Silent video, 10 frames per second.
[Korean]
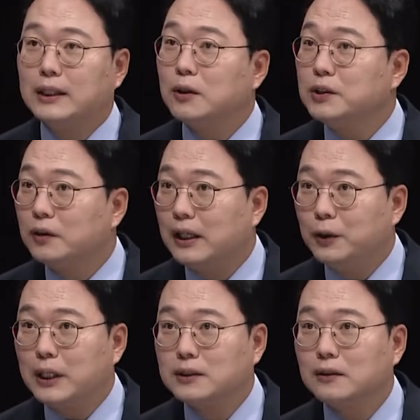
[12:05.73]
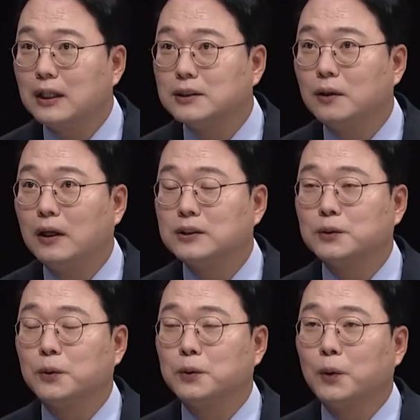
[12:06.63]
대전이었나요? 대전
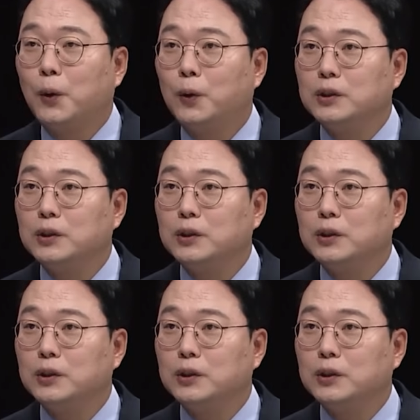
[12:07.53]
가셔가지고도